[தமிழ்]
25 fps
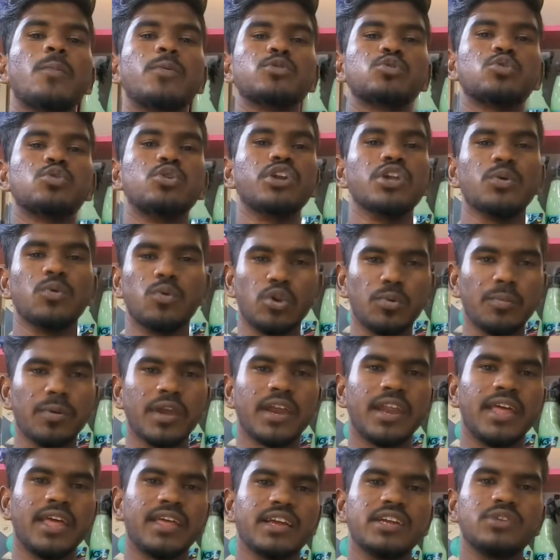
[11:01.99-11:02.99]
ஆப்பர்ச்சுனிட்டி
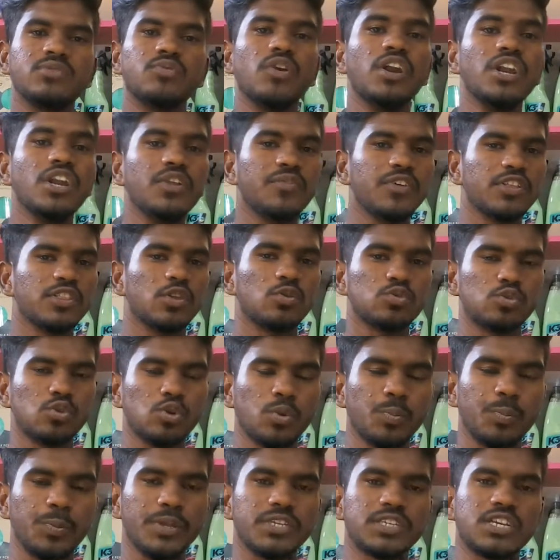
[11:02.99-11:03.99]
ஒன்றுமே கிடையாதுங்க டுவெண்ட்டி ஃபைவ்
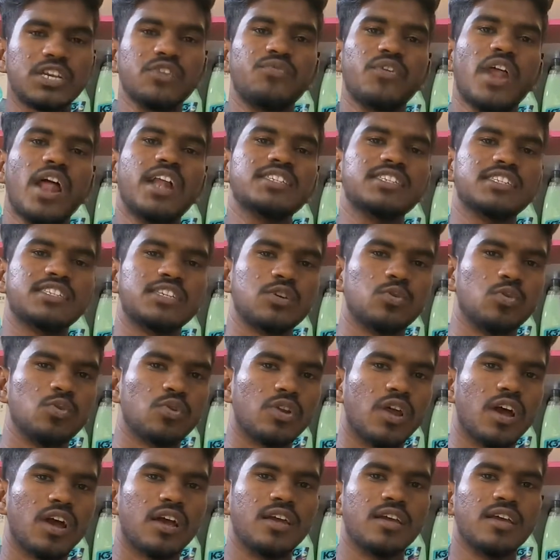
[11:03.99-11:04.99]
தௌசண்ட் ருபீஸ்க்கு ஃப்ரான்சைசி
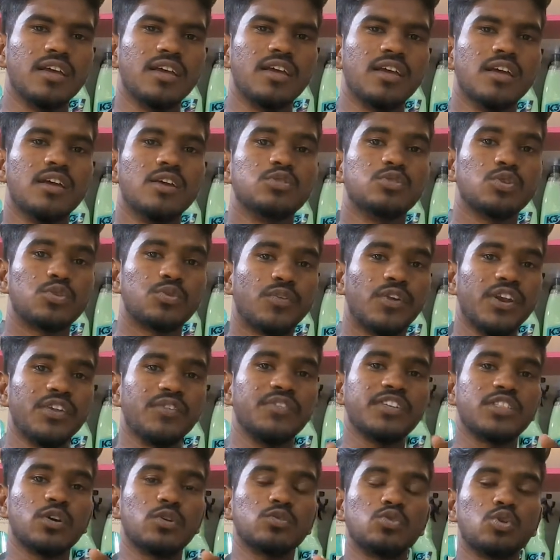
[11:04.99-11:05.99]
கொடுக்குறாங்க ஸோ
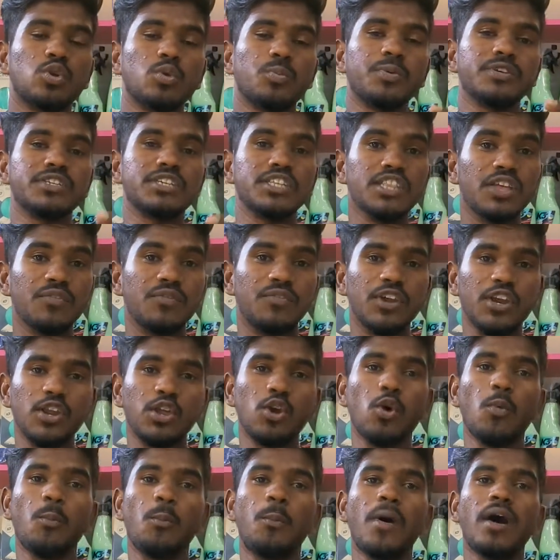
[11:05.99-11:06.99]
டுவெண்ட்டி ஃபைவ் தௌசண்ட் ருபீஸ் இந்த
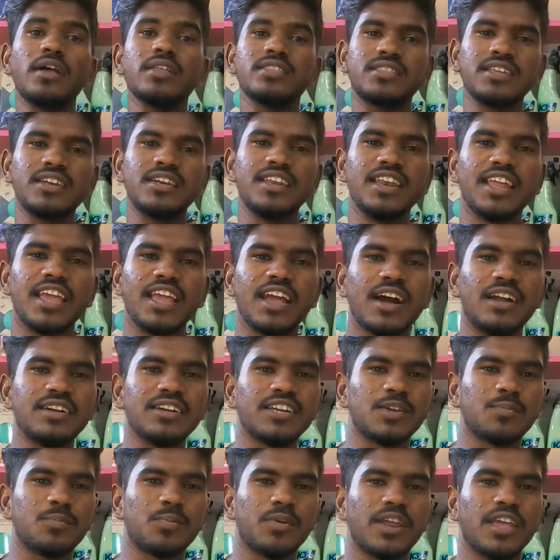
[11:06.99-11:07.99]
வீடியோ பார்த்துட்டு நீங்கள்
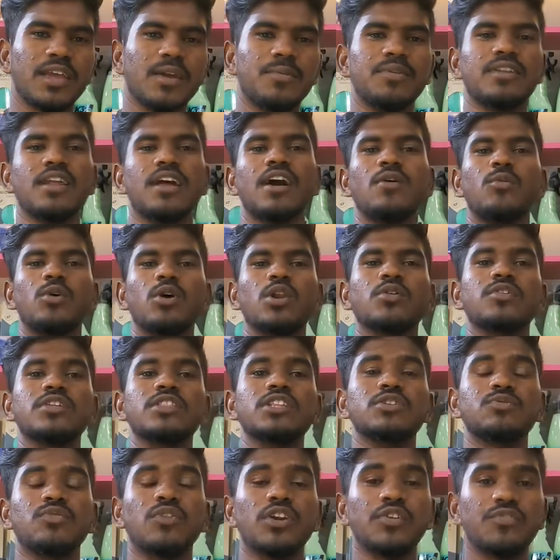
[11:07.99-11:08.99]
காண்டாக்ட் பண்ணி அப்படின்னா உங்களுக்கு
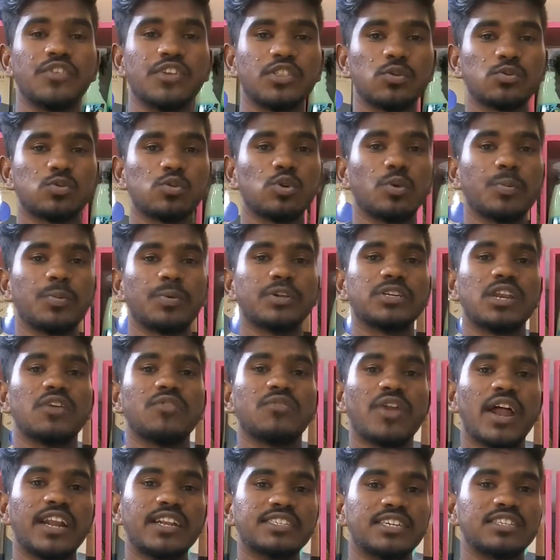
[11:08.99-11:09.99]
வந்து டுவெண்ட்டி ஃபைவ் தௌசண்ட் ருபீஸில்
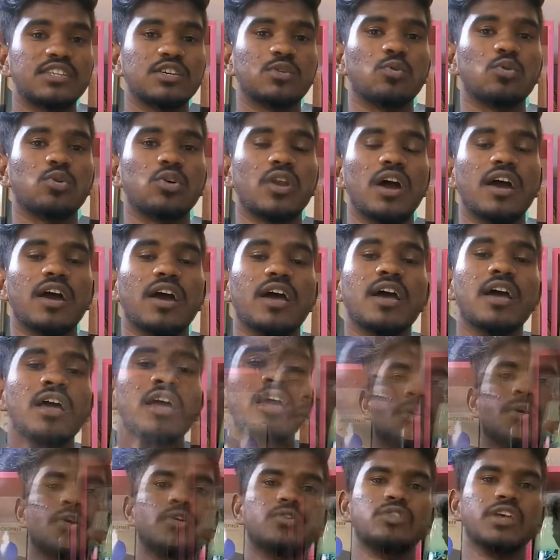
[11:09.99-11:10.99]
ஃப்ரான்ச்சைசி கொடுக்குறாங்க
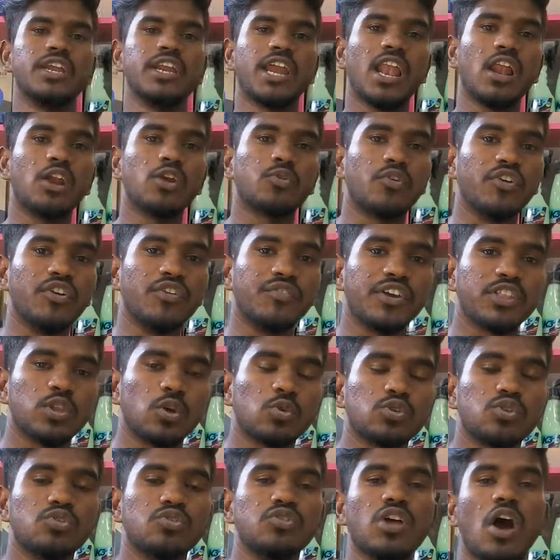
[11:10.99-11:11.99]
இப்போ வந்து என்னால் டுவெண்ட்டி ஃபைவ்
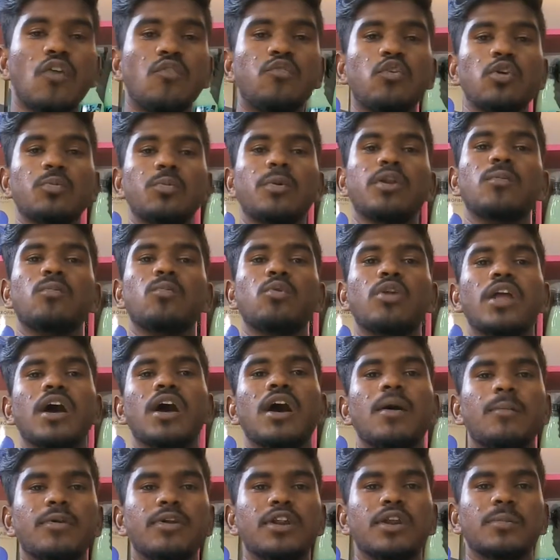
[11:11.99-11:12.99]
தௌசண்ட் வந்து அஃபோர்ட் பண்ண முடியல
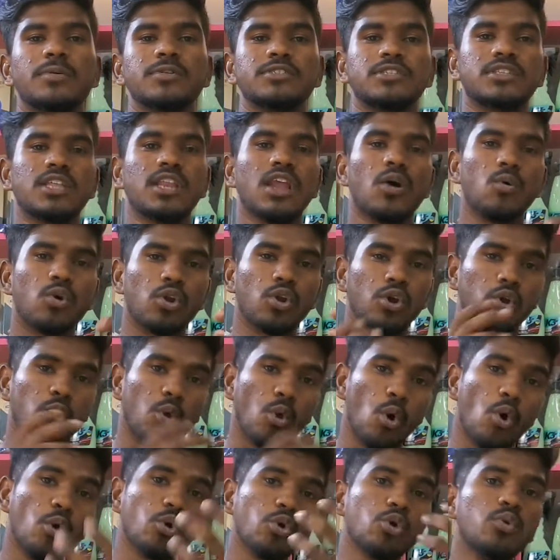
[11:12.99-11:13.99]
அப்படின்ற பட்சத்தில் உங்களுக்கு
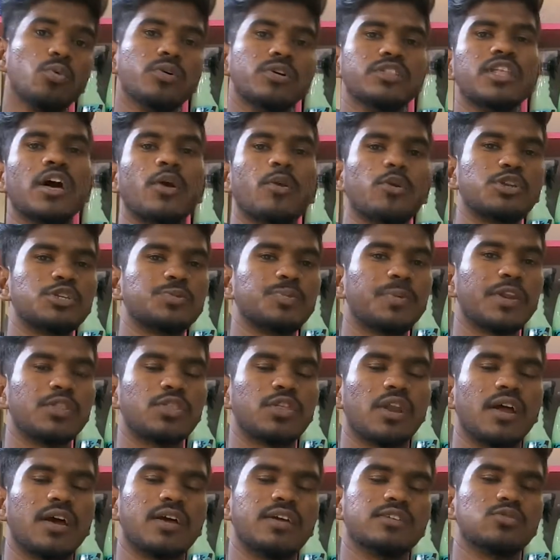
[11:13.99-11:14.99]
லோனும் வந்து அரேஞ்ச் பண்ணி
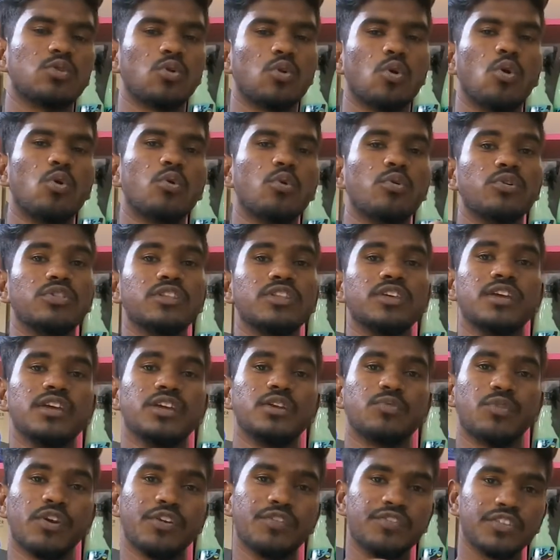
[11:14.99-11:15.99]
தராங்க லோன் வந்து
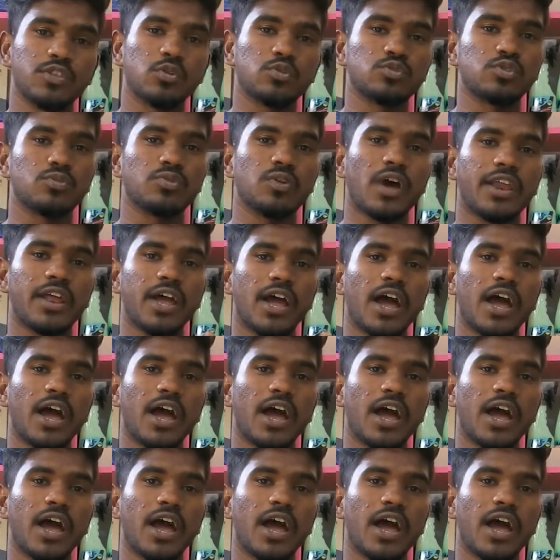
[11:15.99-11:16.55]
டுவெண்ட்டி ஃபைவ் தௌசண்ட்